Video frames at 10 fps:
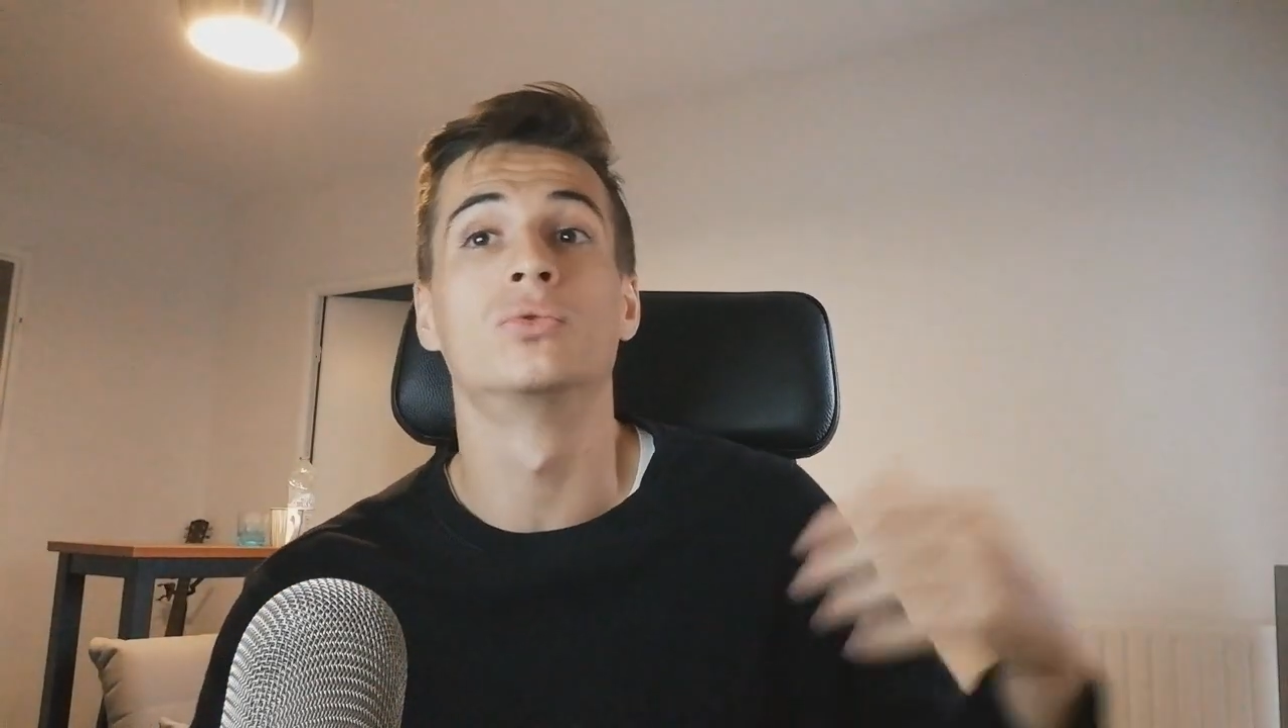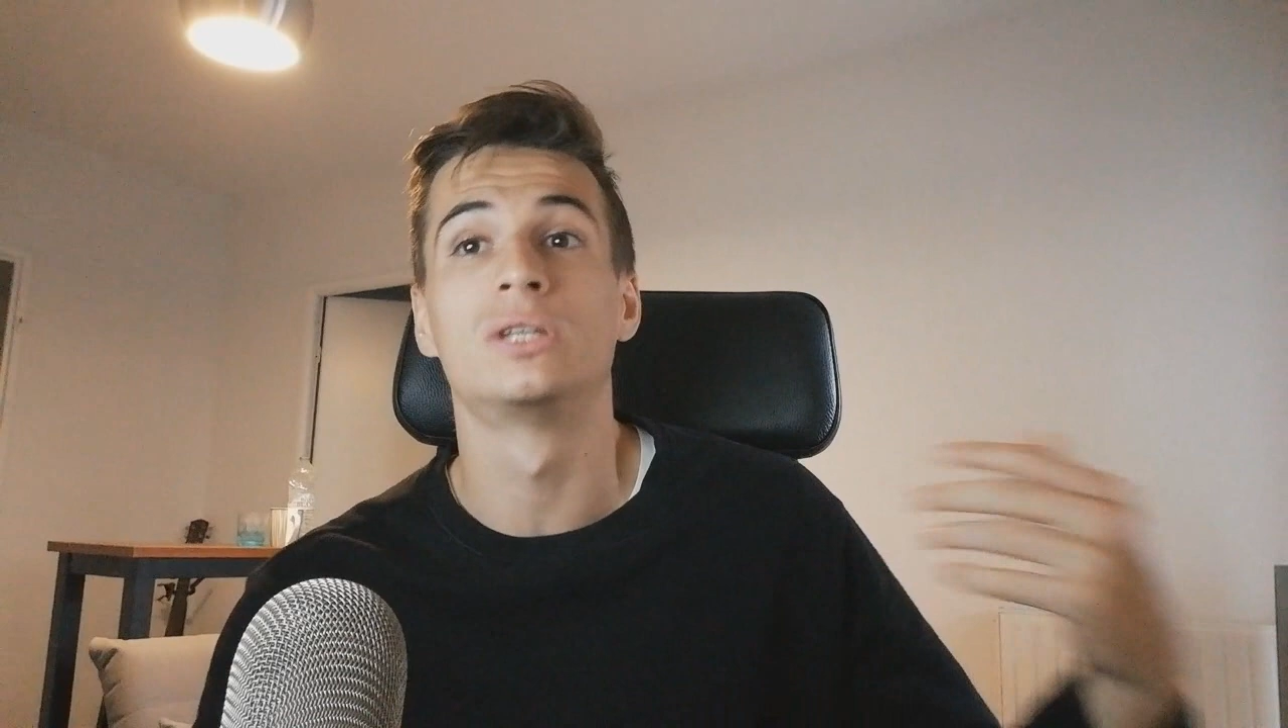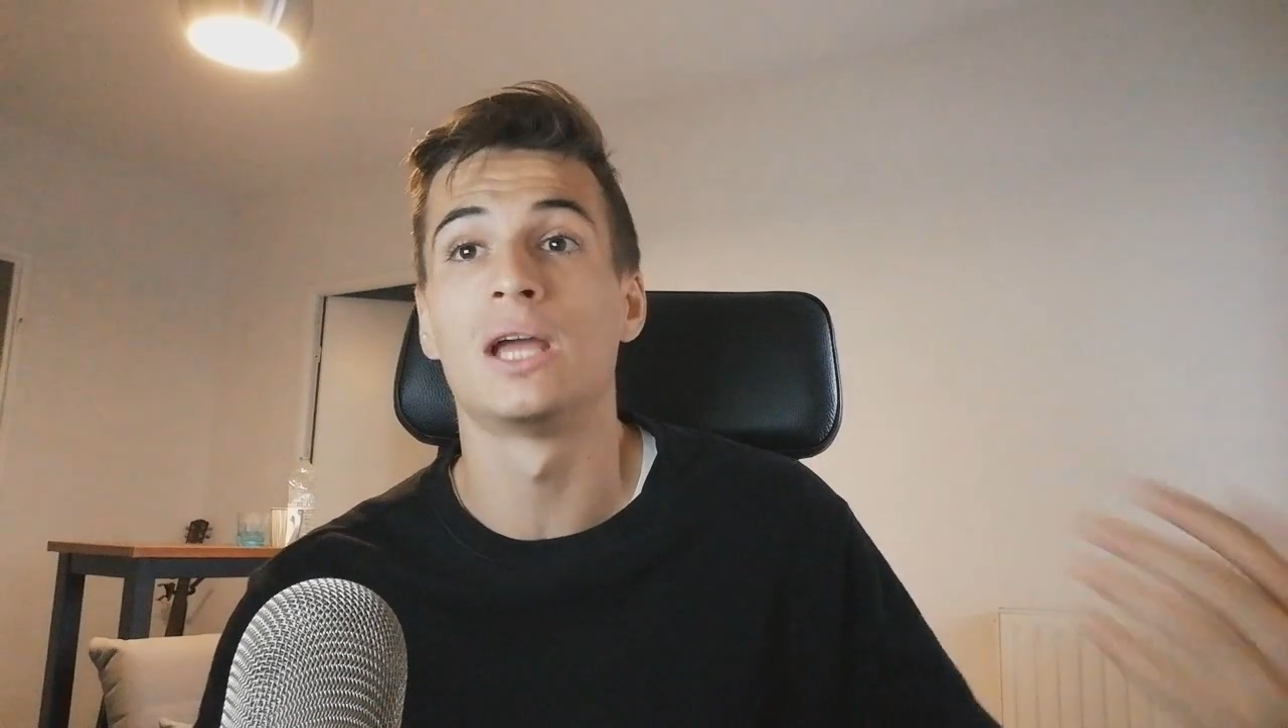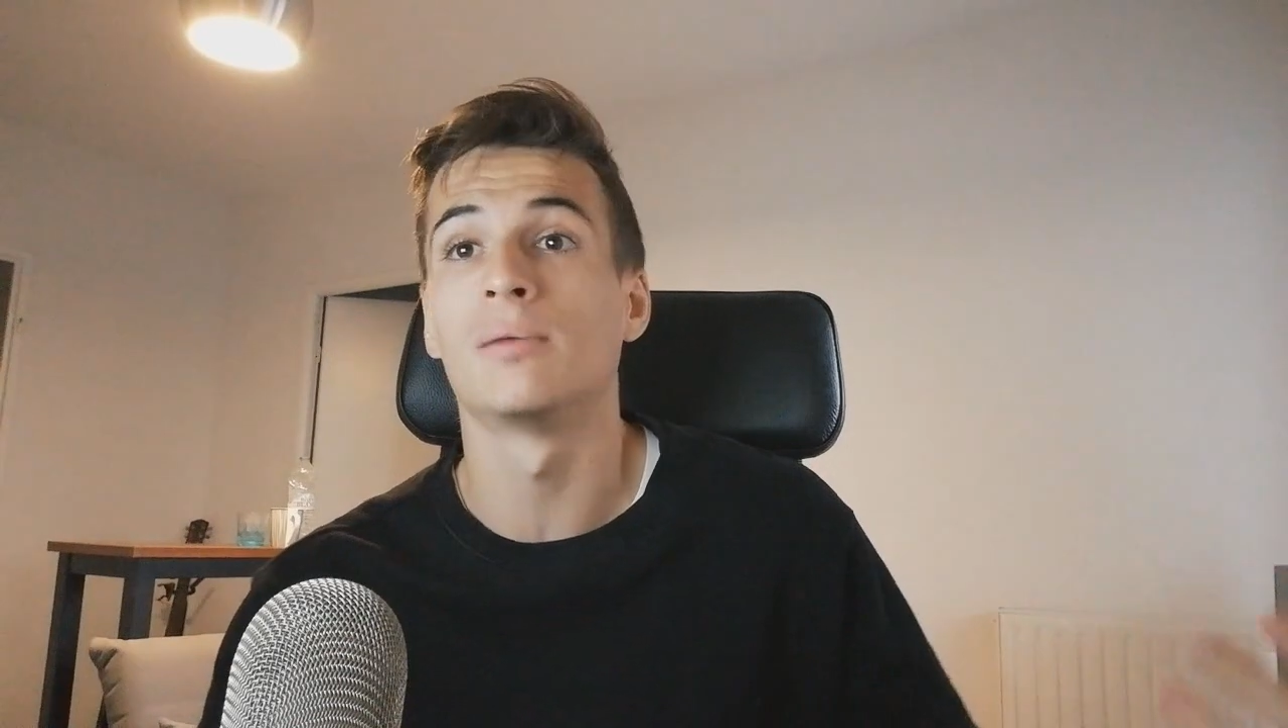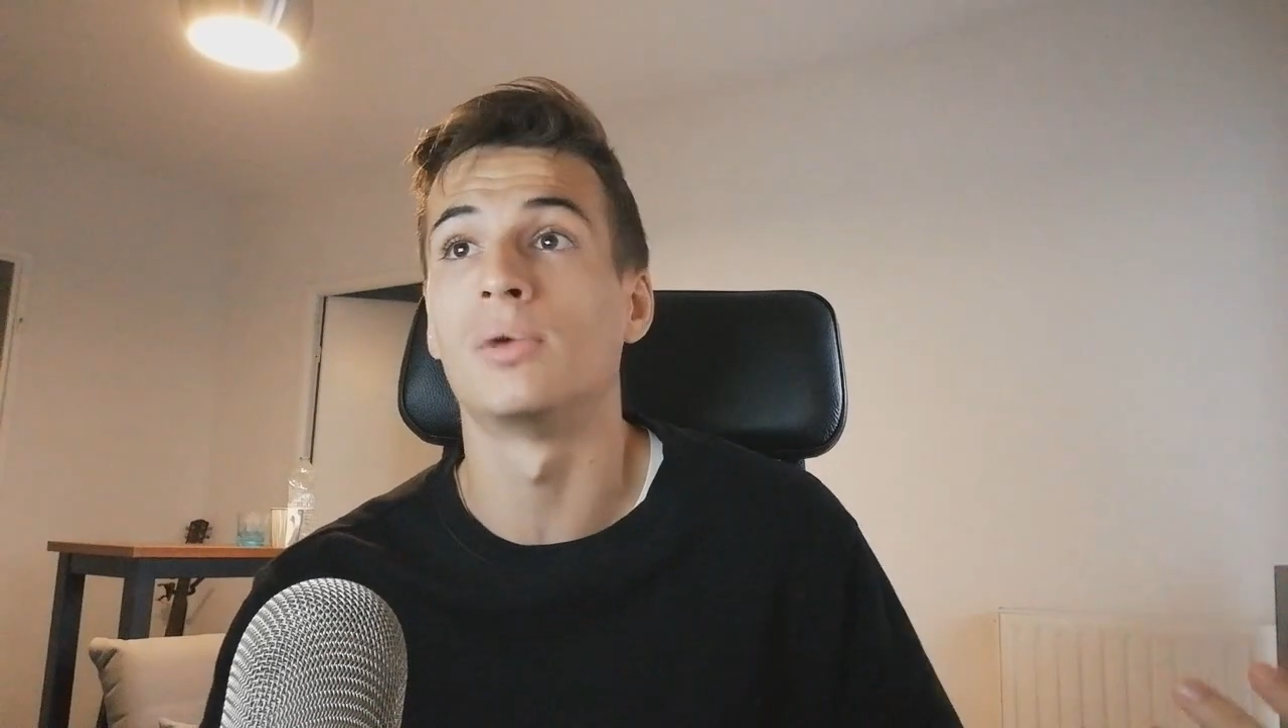
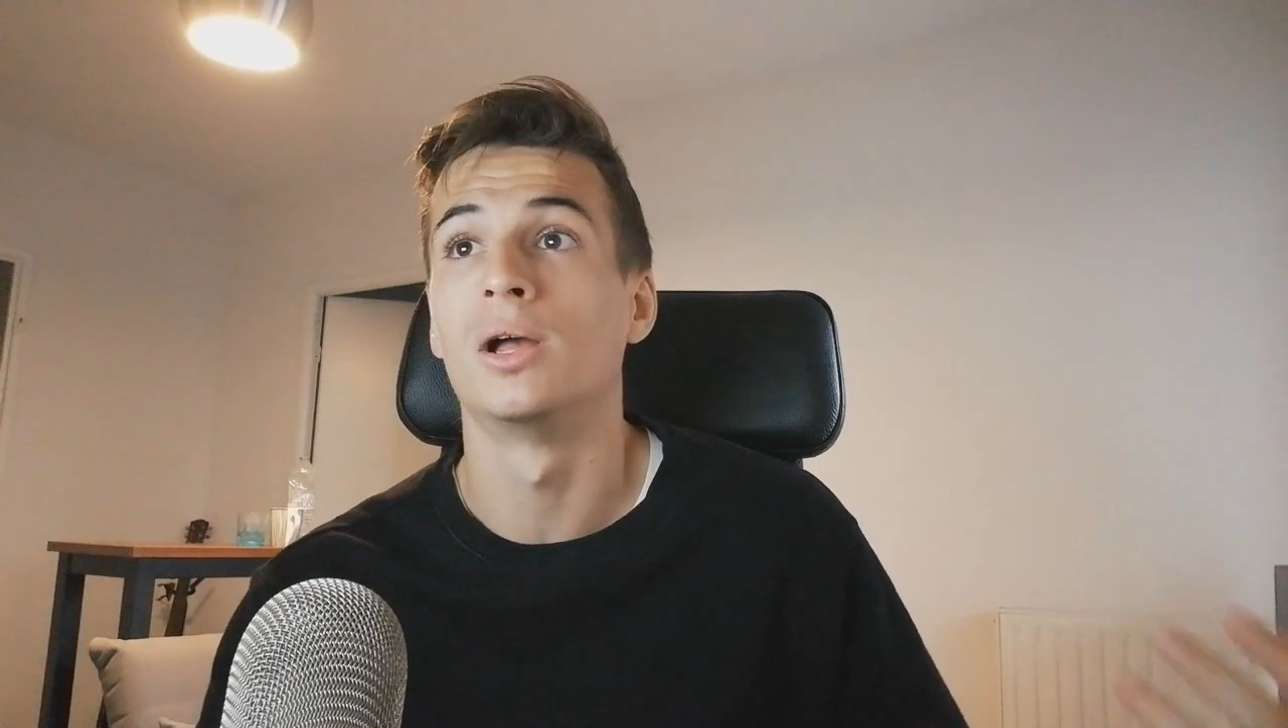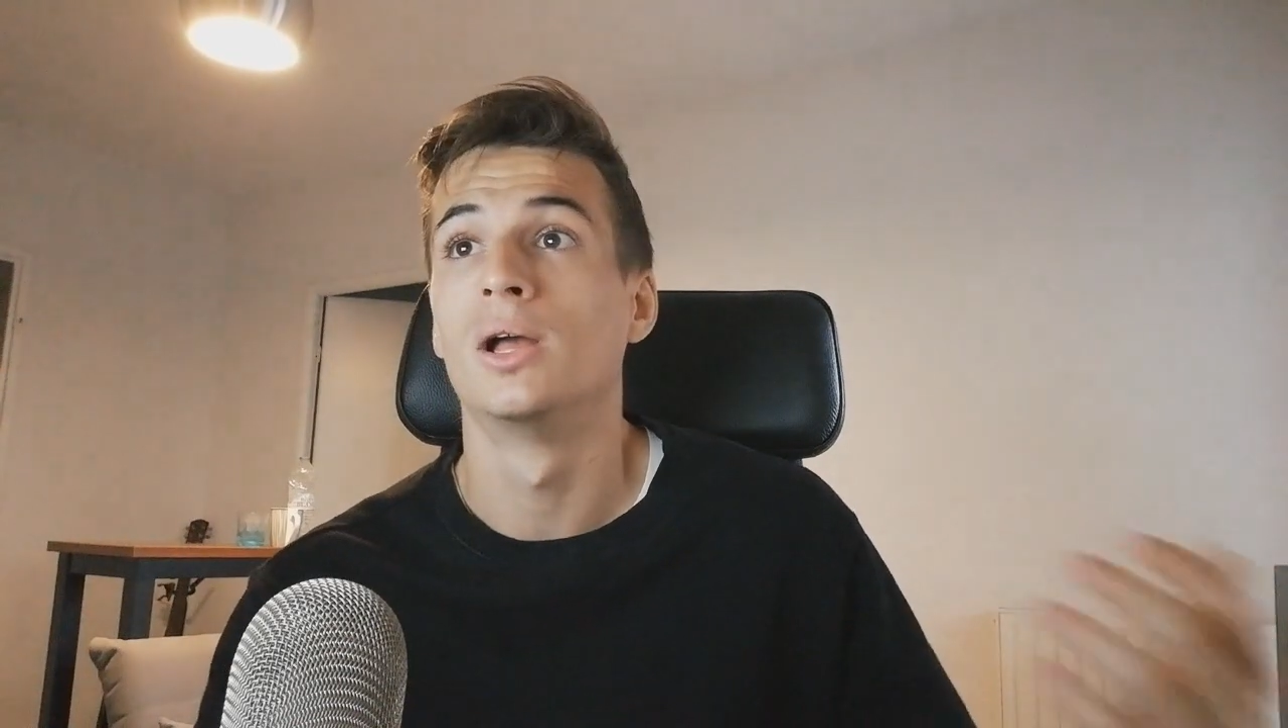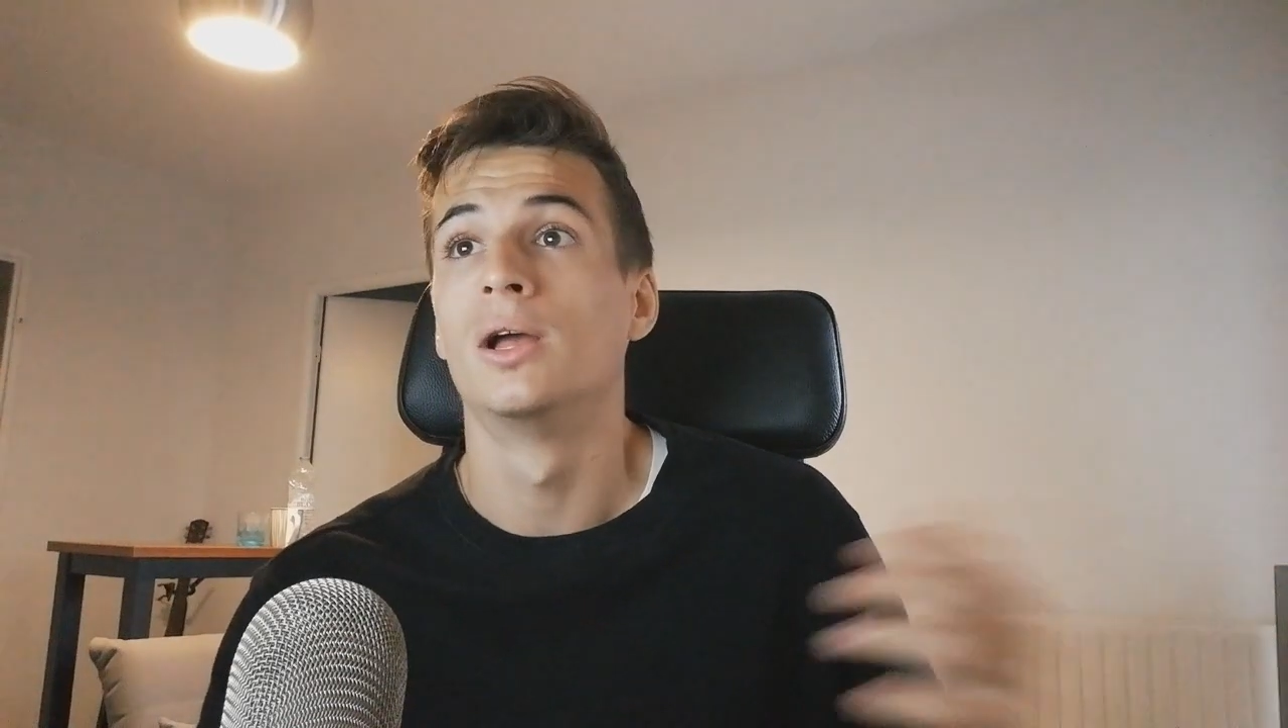terme